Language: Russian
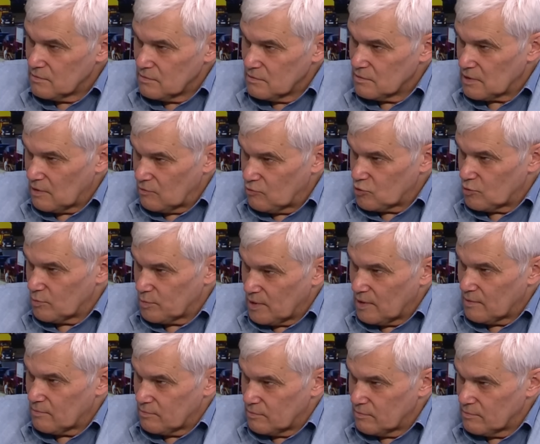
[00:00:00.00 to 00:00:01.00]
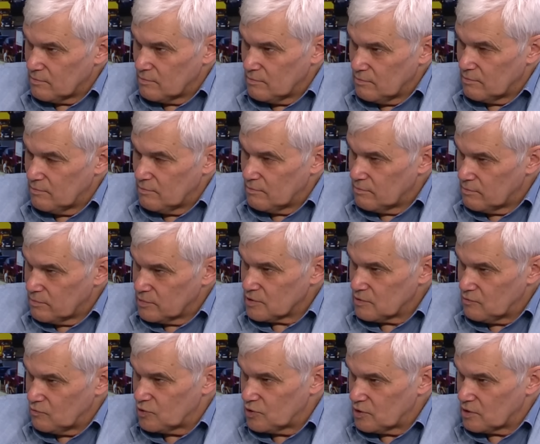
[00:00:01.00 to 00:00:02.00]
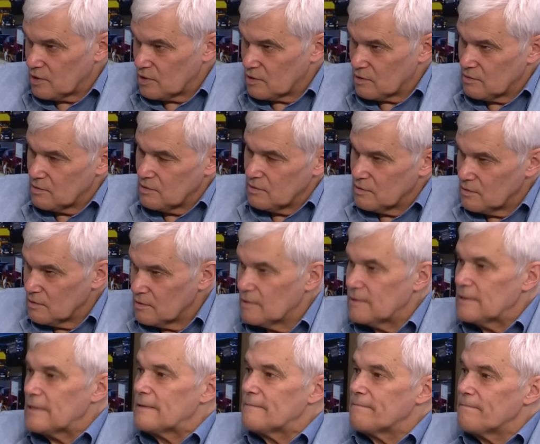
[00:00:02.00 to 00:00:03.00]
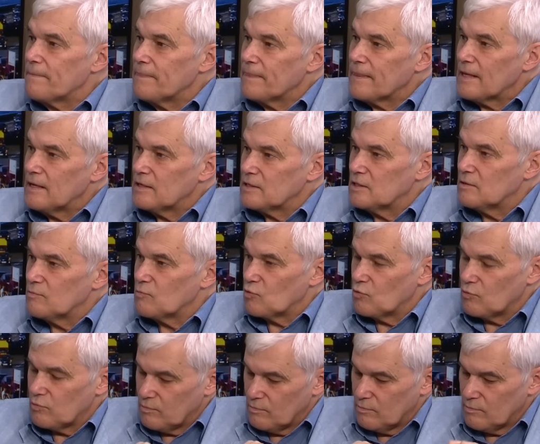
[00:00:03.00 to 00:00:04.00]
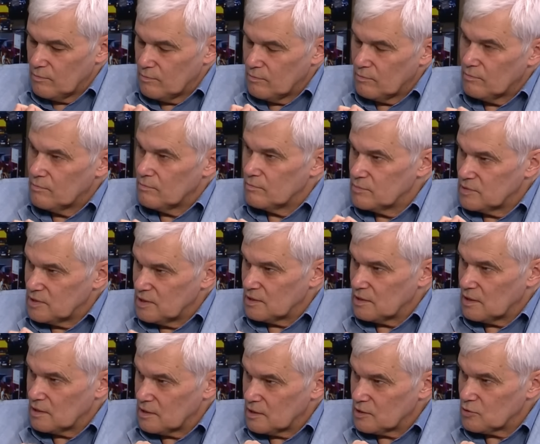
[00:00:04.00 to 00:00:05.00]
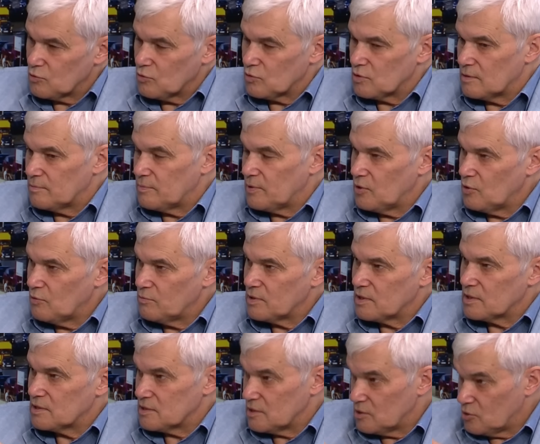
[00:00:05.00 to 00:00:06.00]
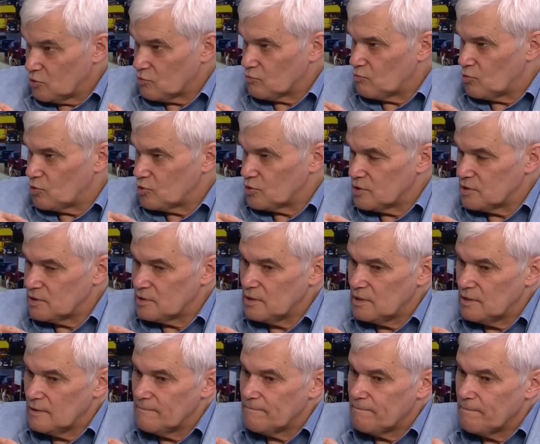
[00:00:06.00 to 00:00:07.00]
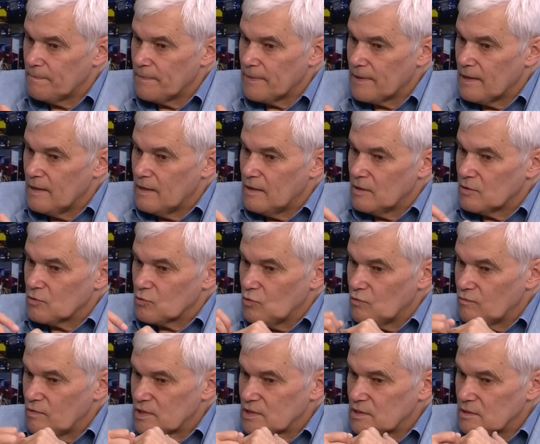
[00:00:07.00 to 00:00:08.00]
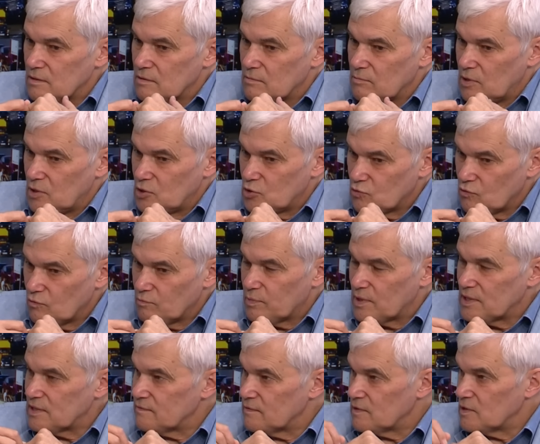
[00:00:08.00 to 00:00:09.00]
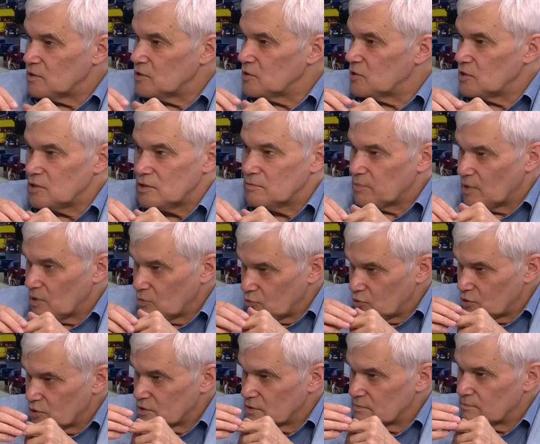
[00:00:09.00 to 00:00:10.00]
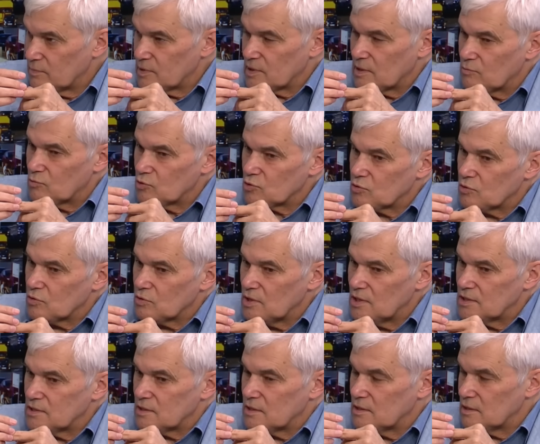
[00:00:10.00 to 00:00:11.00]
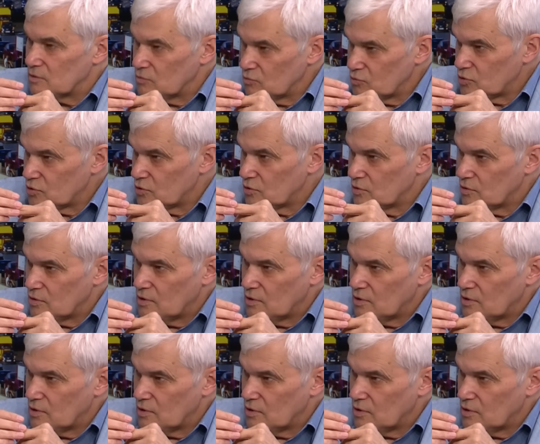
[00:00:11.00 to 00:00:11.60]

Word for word: того, чтобы там сквозь этот дымку сигнал дошел до приемника за счет мощности, то у вас большого производительности не получится, потому что лазерный луч